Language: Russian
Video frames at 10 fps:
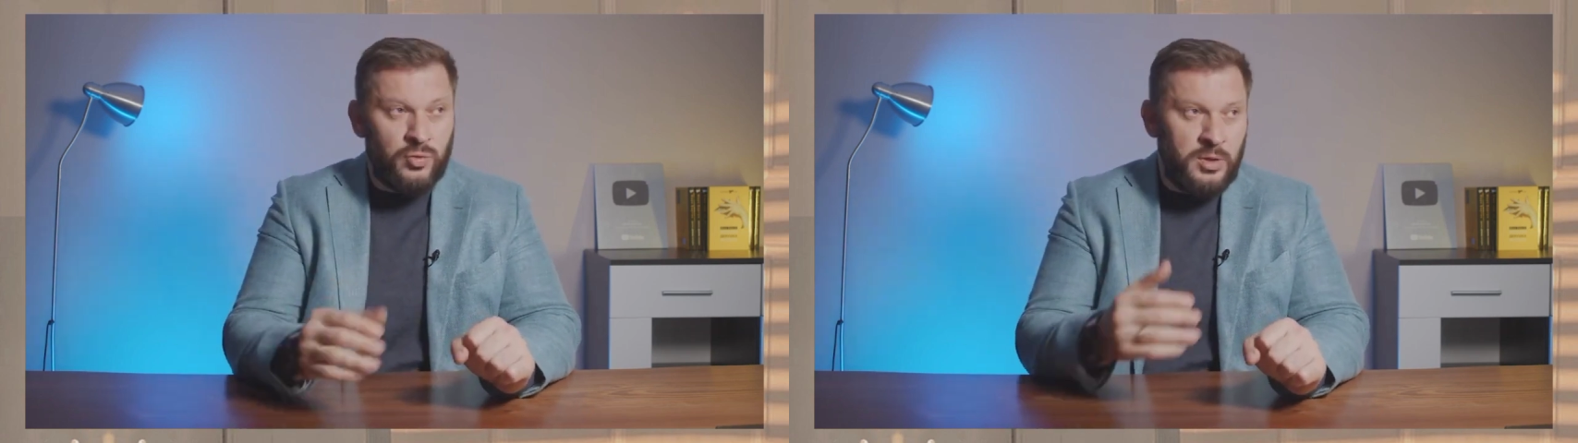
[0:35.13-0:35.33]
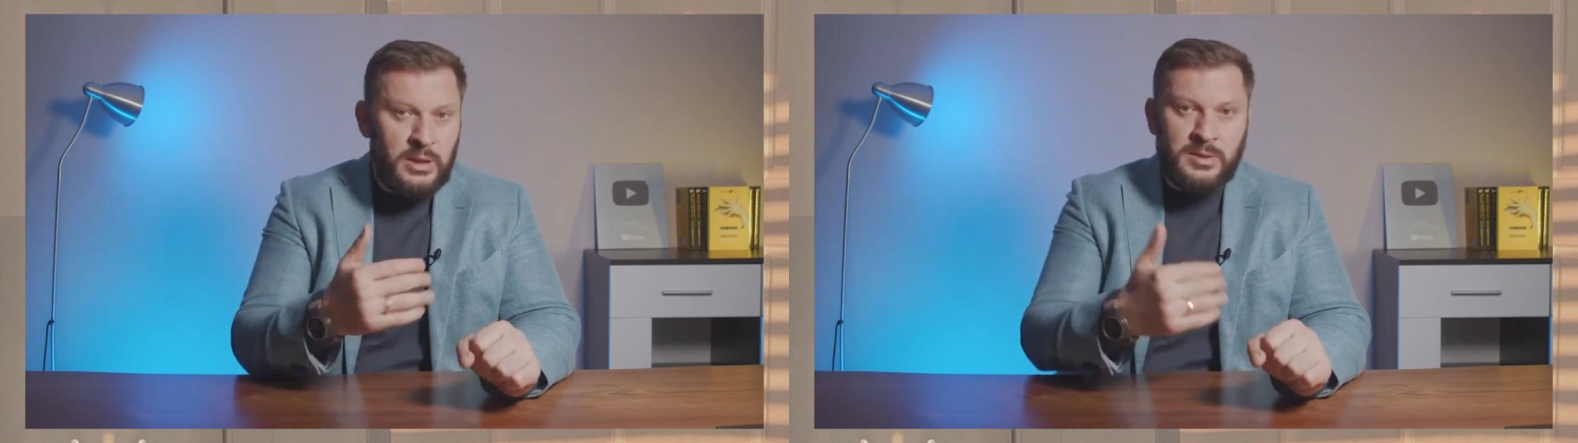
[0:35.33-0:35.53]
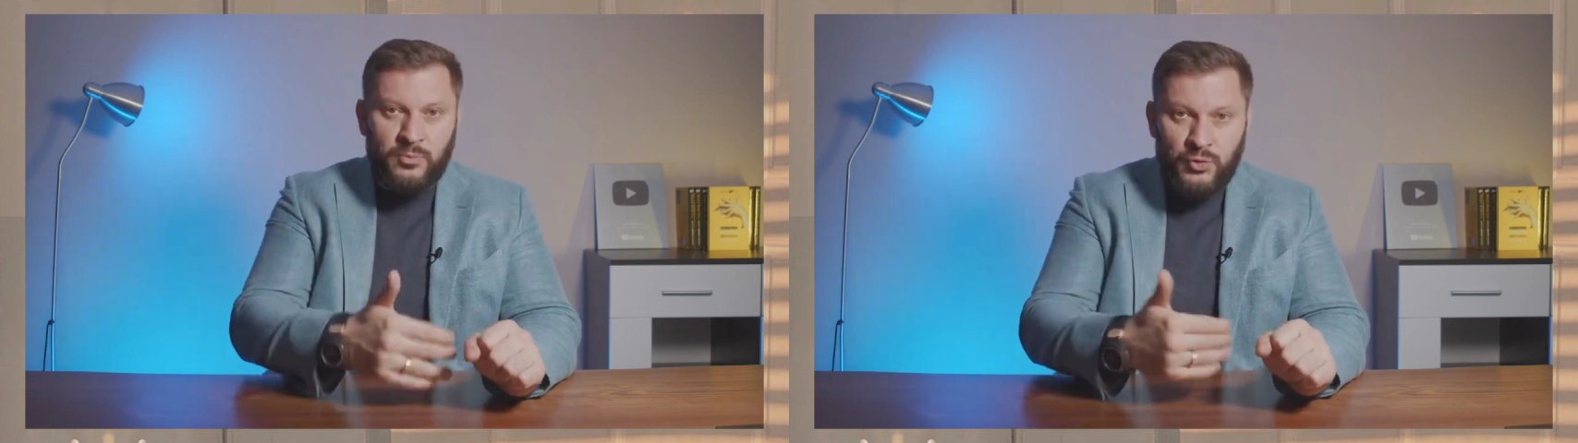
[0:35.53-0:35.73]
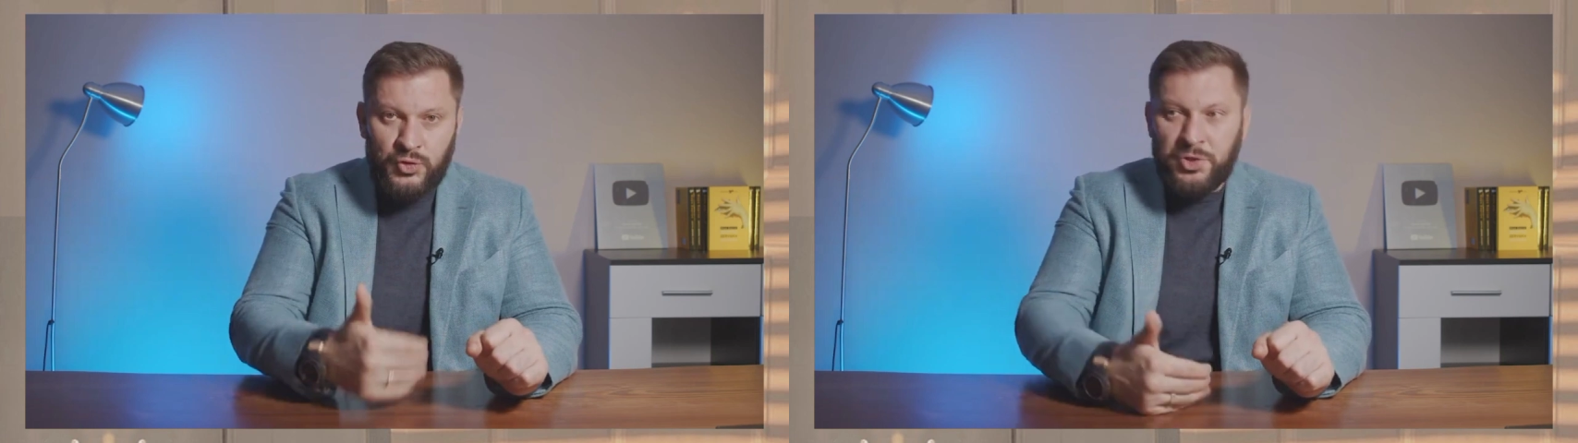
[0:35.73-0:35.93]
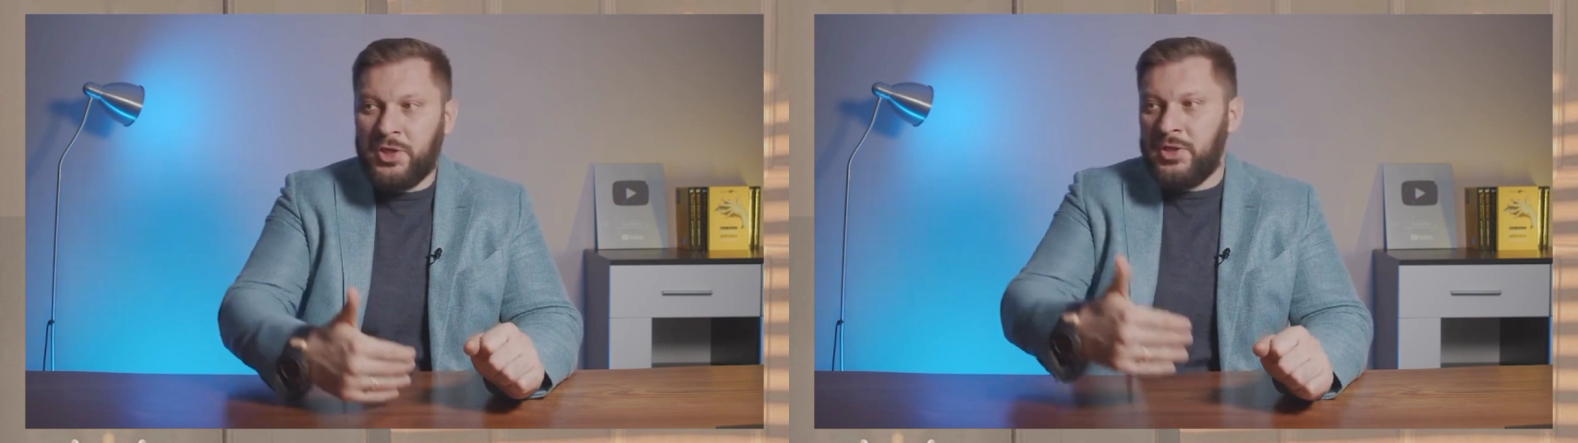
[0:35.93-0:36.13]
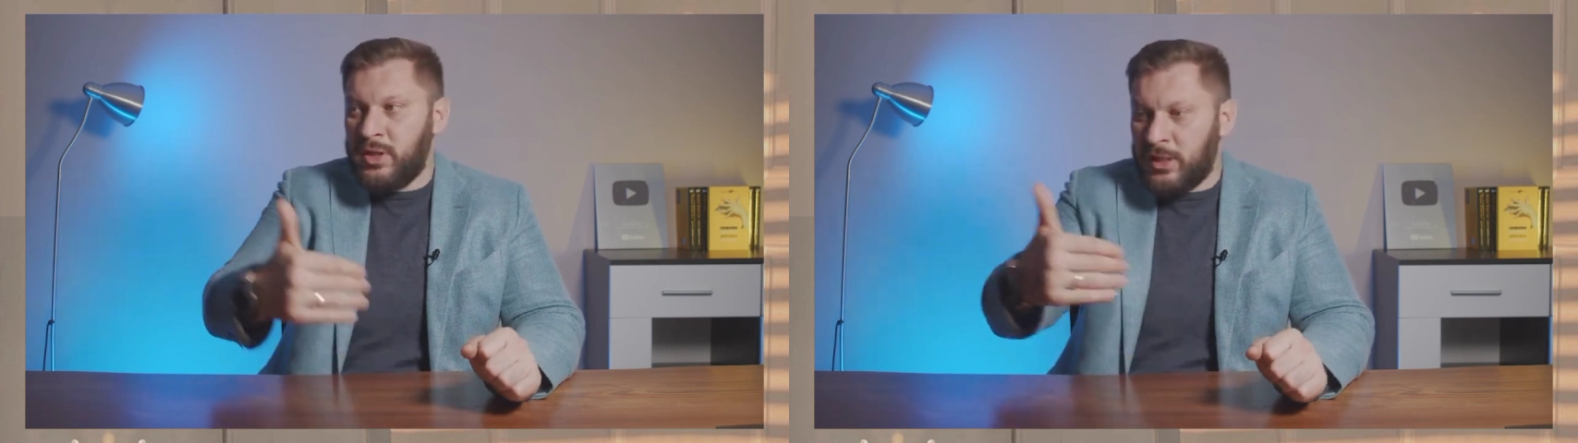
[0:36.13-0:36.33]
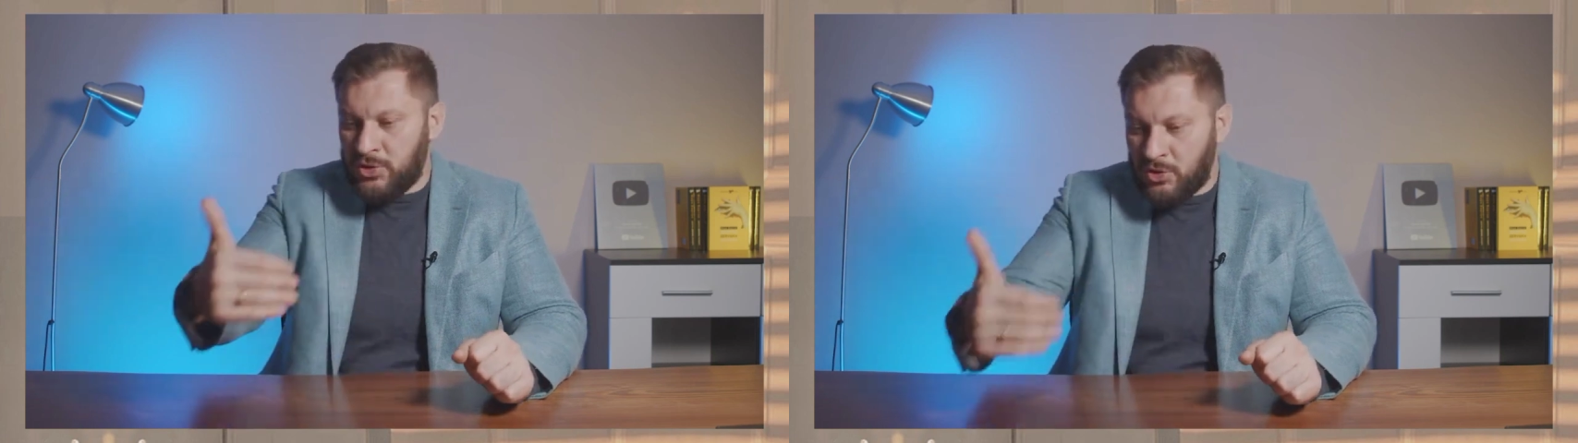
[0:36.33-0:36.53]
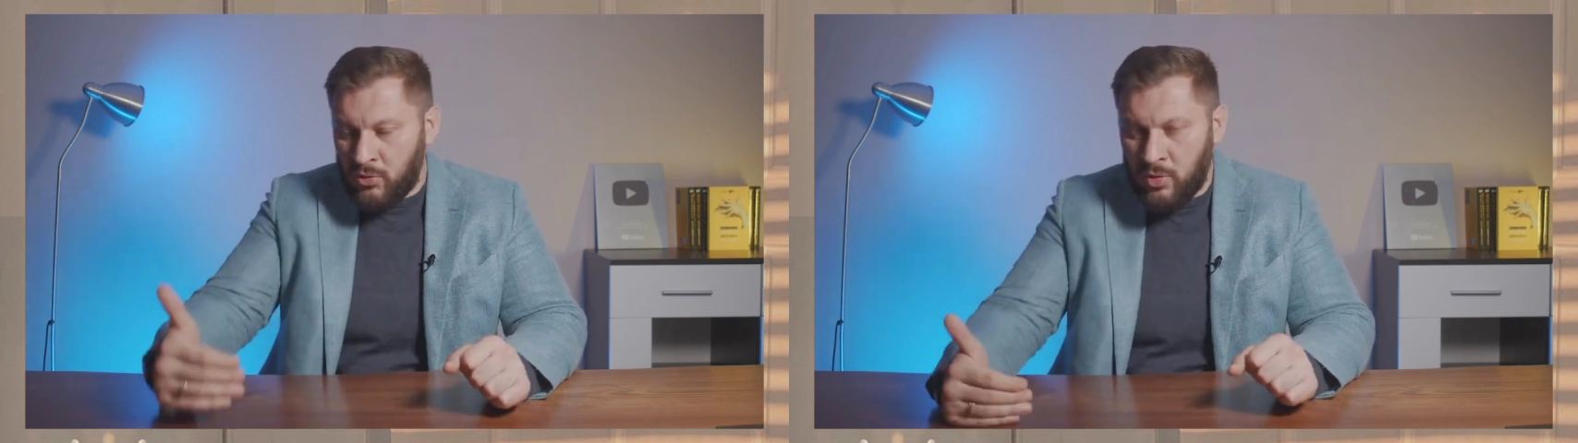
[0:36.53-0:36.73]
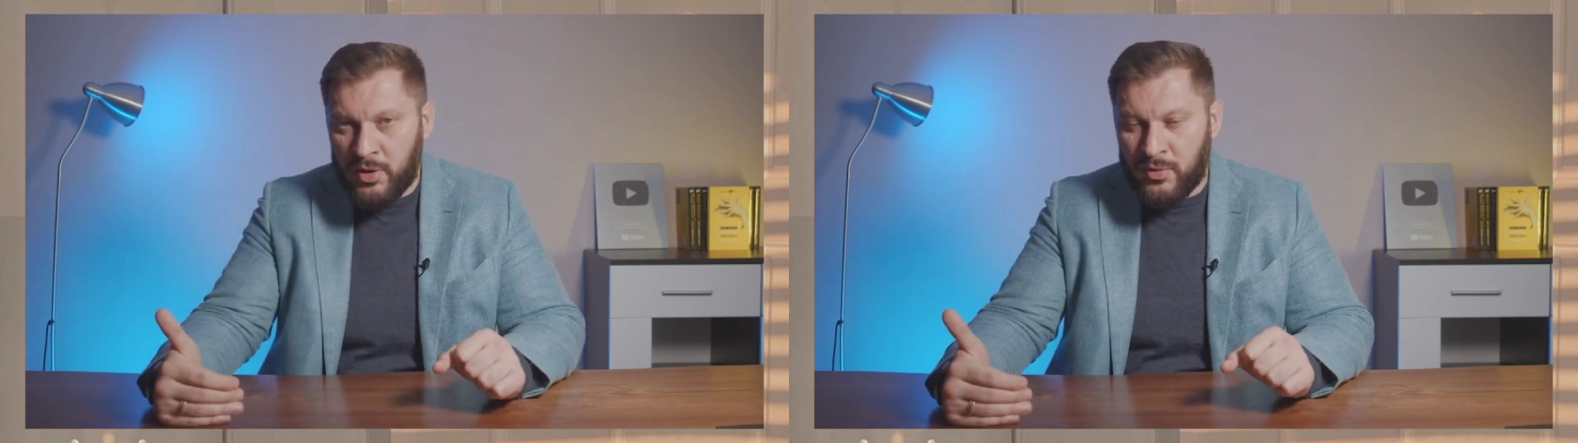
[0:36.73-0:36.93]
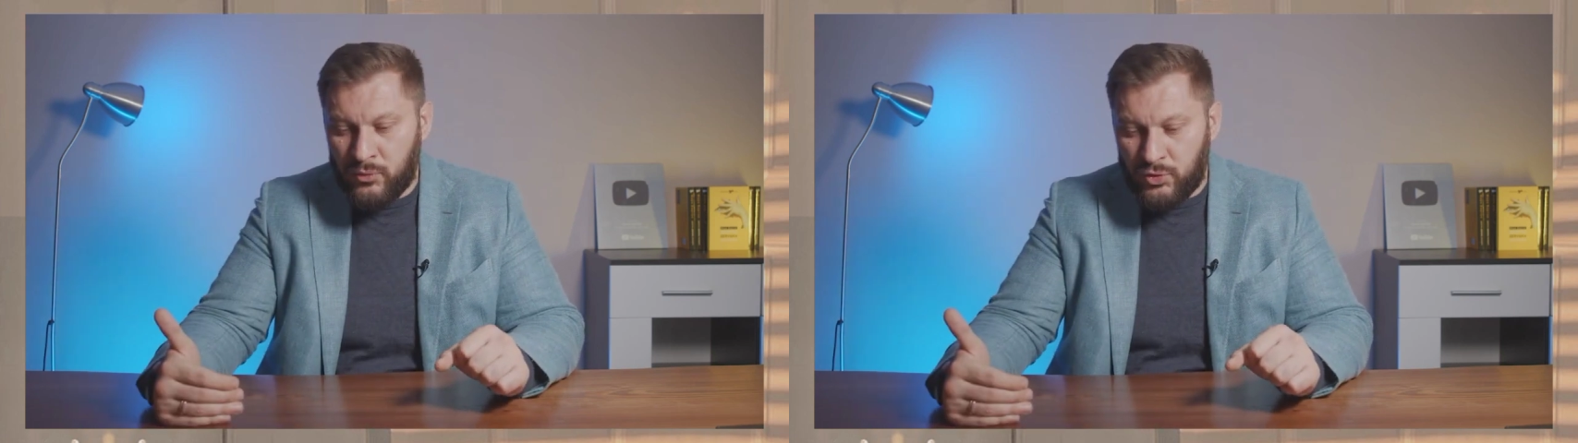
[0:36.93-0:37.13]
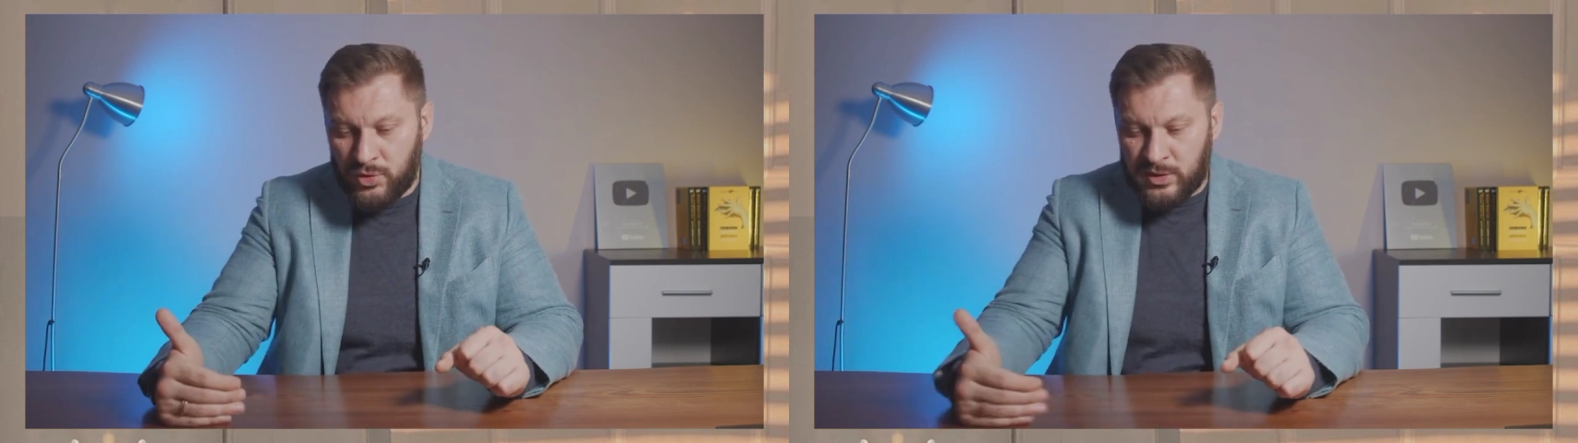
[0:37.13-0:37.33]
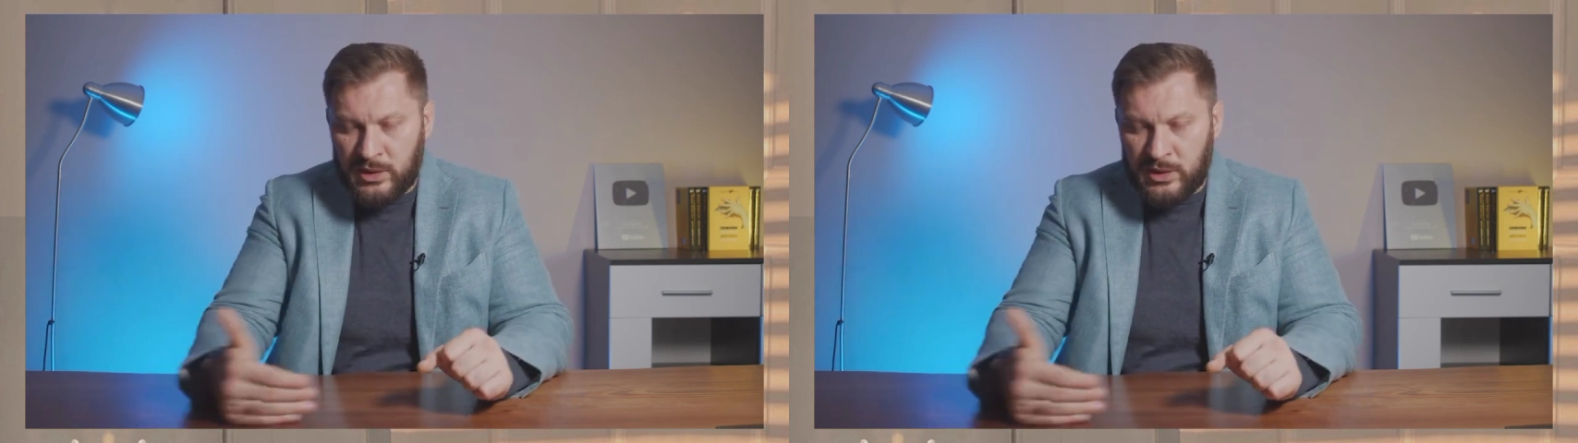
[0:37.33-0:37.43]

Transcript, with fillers: что есть мужчины, категории мужчин,